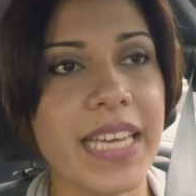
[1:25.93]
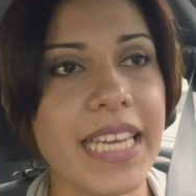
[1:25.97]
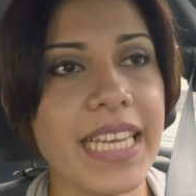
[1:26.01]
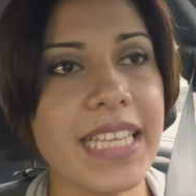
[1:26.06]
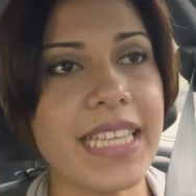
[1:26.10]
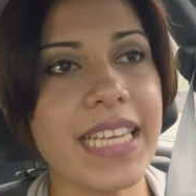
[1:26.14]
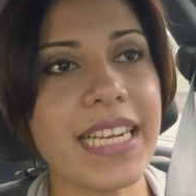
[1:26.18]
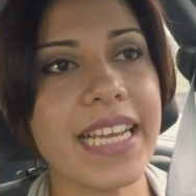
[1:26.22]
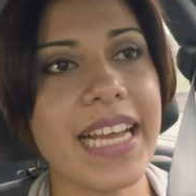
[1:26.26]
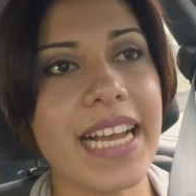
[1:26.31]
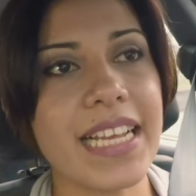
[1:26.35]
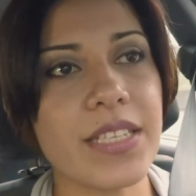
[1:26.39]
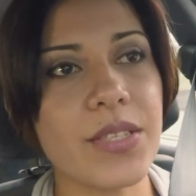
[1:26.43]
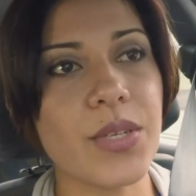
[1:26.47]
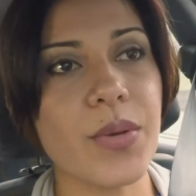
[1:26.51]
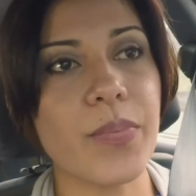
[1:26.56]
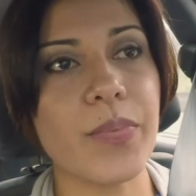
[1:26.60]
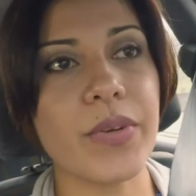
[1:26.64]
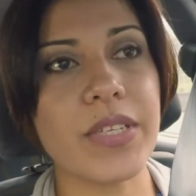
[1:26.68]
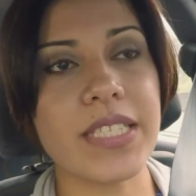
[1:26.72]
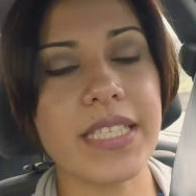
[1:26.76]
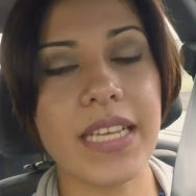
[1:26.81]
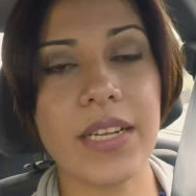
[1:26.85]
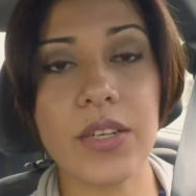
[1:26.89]
Y en el caso
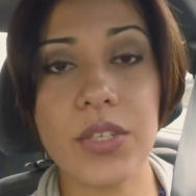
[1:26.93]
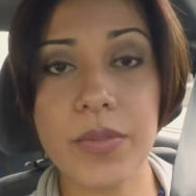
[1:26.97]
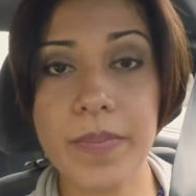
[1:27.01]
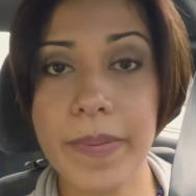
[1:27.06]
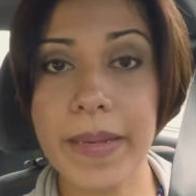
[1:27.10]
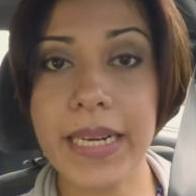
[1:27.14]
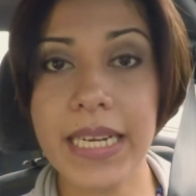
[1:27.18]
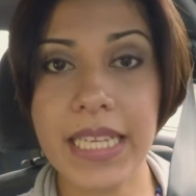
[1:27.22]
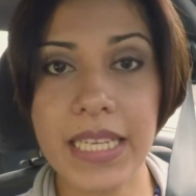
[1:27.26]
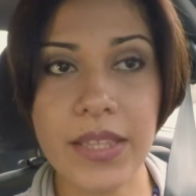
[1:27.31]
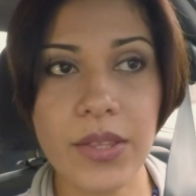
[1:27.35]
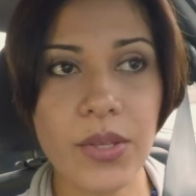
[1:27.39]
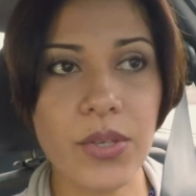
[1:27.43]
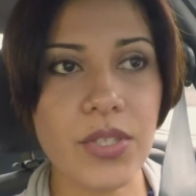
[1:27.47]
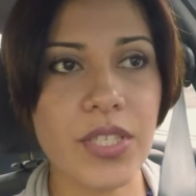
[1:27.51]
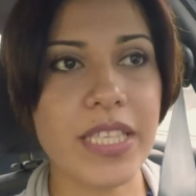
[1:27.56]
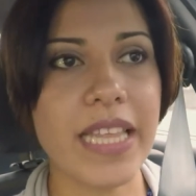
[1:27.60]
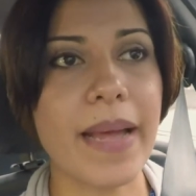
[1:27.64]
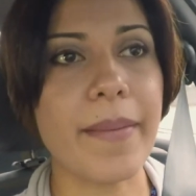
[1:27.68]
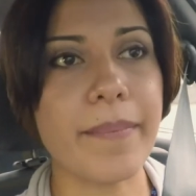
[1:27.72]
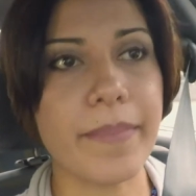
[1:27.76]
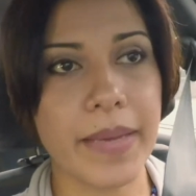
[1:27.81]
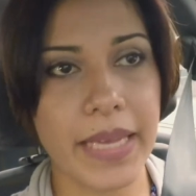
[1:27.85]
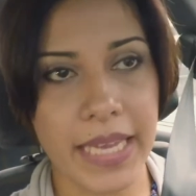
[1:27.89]
pues de los perritos
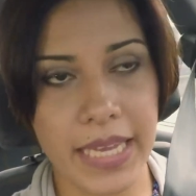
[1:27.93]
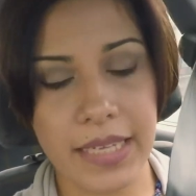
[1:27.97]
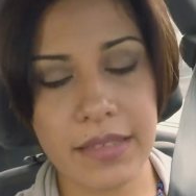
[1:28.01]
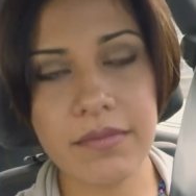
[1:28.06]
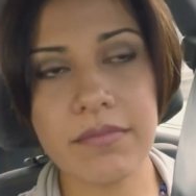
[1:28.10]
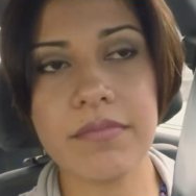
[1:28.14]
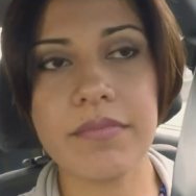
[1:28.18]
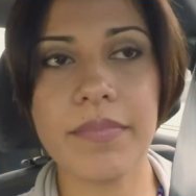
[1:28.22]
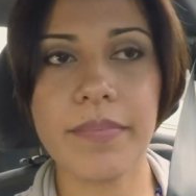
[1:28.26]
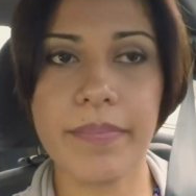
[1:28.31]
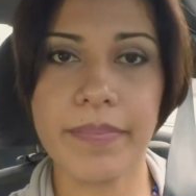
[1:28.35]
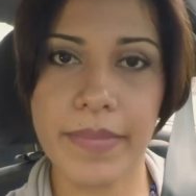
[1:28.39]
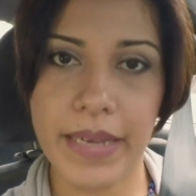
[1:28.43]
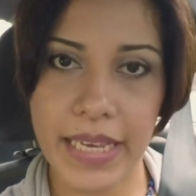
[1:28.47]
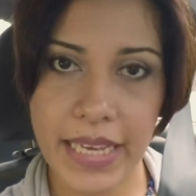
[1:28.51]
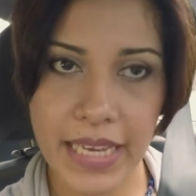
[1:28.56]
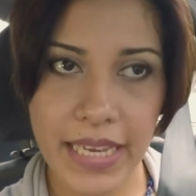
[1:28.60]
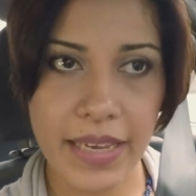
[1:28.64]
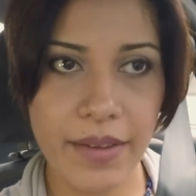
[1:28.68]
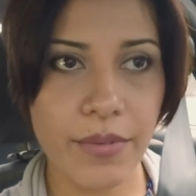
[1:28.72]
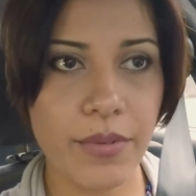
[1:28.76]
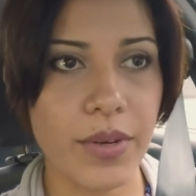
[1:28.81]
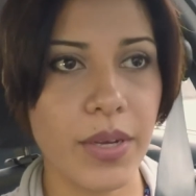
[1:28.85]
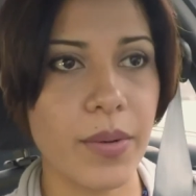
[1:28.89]
también,
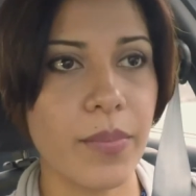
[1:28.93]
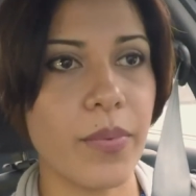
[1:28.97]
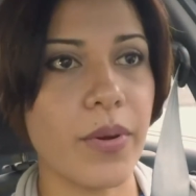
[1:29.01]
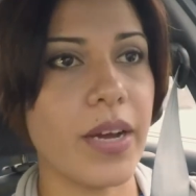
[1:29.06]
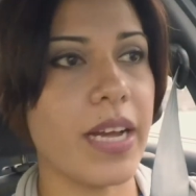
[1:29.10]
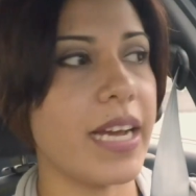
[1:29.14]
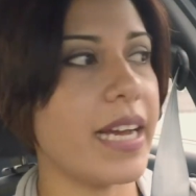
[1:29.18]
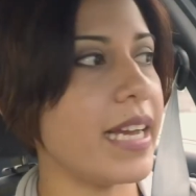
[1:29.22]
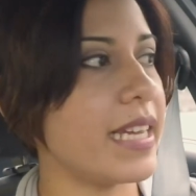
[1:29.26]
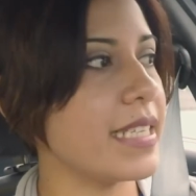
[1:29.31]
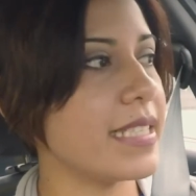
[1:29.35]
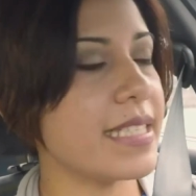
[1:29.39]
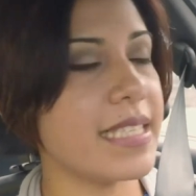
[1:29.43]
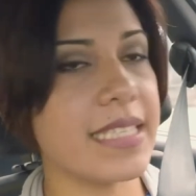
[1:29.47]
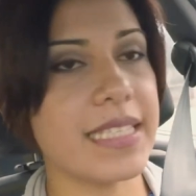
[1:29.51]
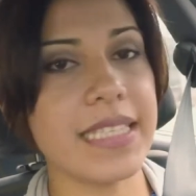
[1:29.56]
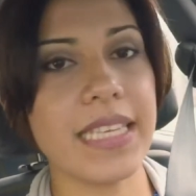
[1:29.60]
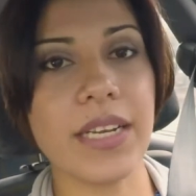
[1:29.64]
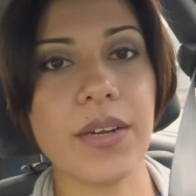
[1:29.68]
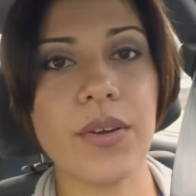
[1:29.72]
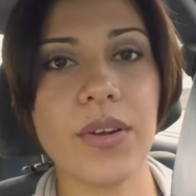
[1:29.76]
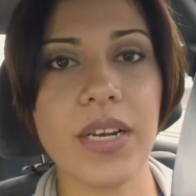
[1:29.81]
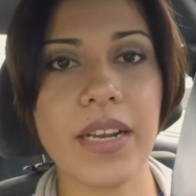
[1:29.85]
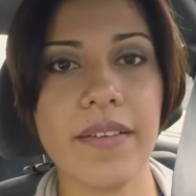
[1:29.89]
eh, vuelvo a
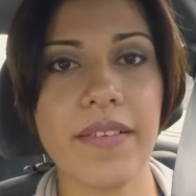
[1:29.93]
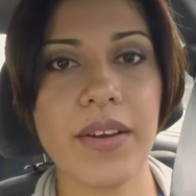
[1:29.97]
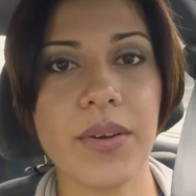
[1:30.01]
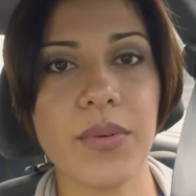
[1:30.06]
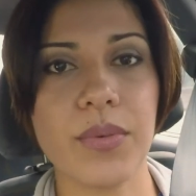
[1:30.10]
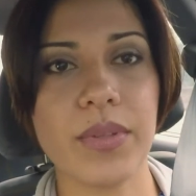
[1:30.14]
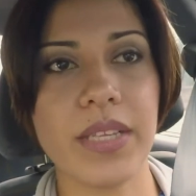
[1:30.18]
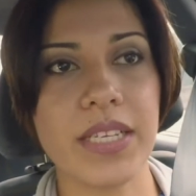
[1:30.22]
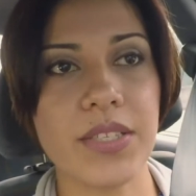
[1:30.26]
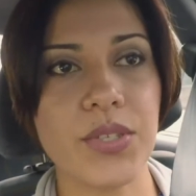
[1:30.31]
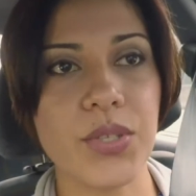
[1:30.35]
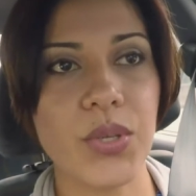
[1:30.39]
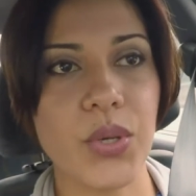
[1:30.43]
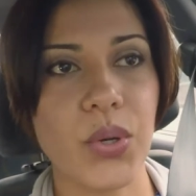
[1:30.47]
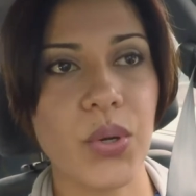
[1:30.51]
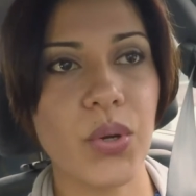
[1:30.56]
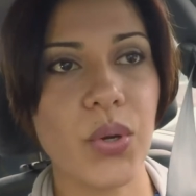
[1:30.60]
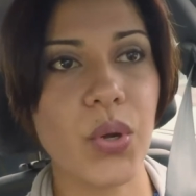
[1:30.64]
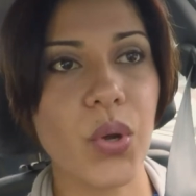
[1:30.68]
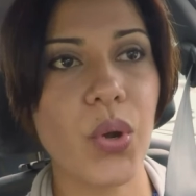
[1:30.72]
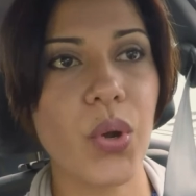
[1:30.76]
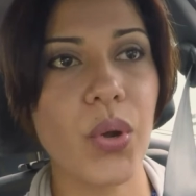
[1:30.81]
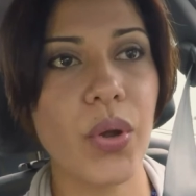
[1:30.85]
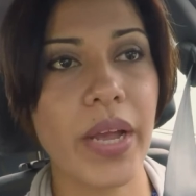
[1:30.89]
insistir con la
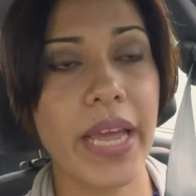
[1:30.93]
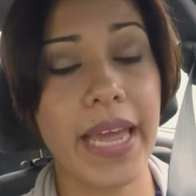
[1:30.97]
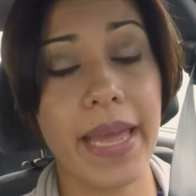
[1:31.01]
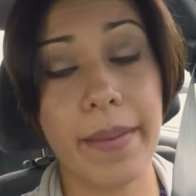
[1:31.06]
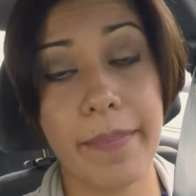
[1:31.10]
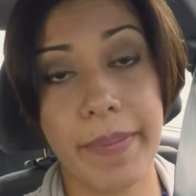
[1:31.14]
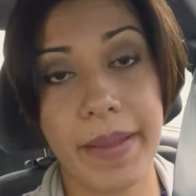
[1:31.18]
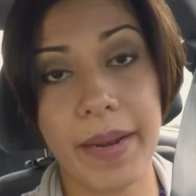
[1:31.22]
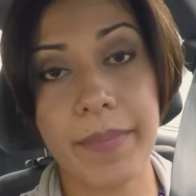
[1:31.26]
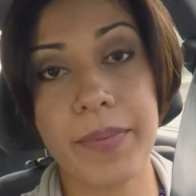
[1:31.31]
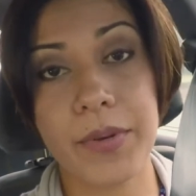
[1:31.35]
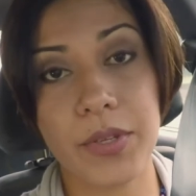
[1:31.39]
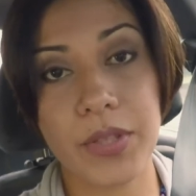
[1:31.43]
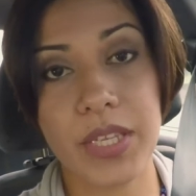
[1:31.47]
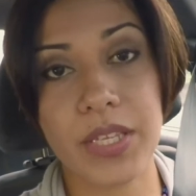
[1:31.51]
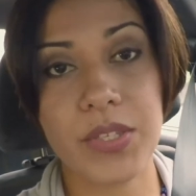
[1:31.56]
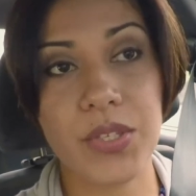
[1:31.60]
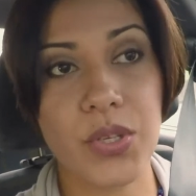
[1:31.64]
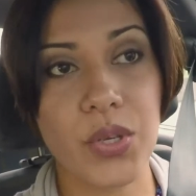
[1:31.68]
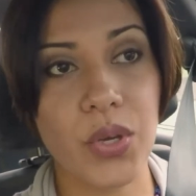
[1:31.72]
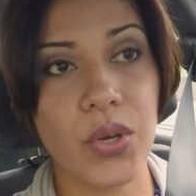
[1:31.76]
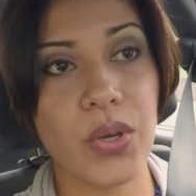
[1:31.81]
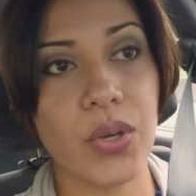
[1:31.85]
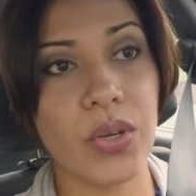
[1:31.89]
vacunación eh, para
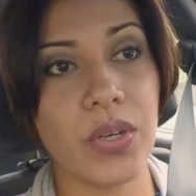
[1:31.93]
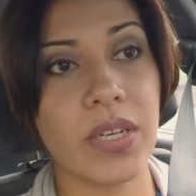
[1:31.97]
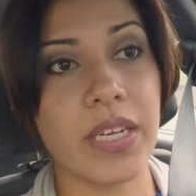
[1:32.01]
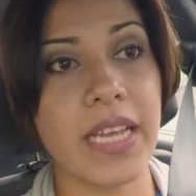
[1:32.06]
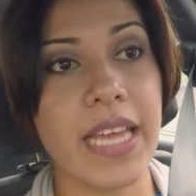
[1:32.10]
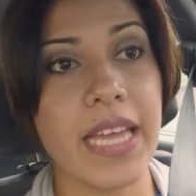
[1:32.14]
protección